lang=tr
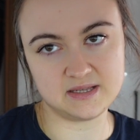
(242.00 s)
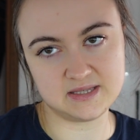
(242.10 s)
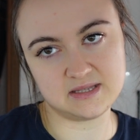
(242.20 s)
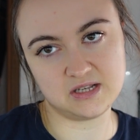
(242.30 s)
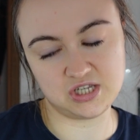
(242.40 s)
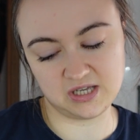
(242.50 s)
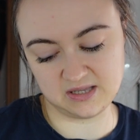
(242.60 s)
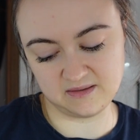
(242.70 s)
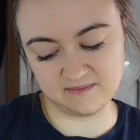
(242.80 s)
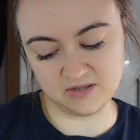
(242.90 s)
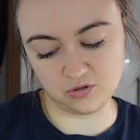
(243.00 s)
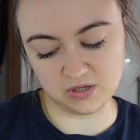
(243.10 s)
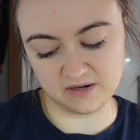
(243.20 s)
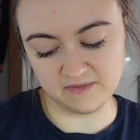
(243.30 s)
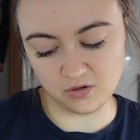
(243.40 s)
aslında çektiğim
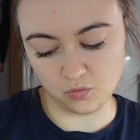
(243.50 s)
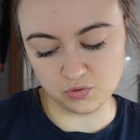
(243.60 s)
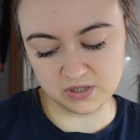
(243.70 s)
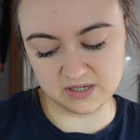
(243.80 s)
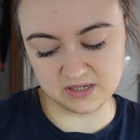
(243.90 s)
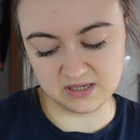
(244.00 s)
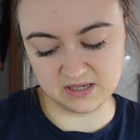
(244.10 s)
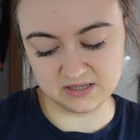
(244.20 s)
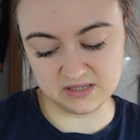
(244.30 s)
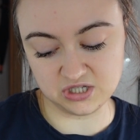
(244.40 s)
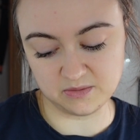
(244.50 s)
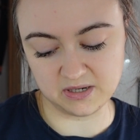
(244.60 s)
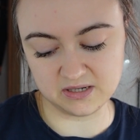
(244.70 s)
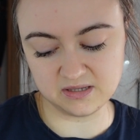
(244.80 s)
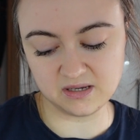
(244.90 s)
videolar var. Onları yayınlayacağım
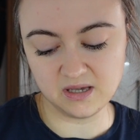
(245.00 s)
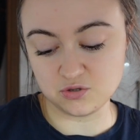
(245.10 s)
artık.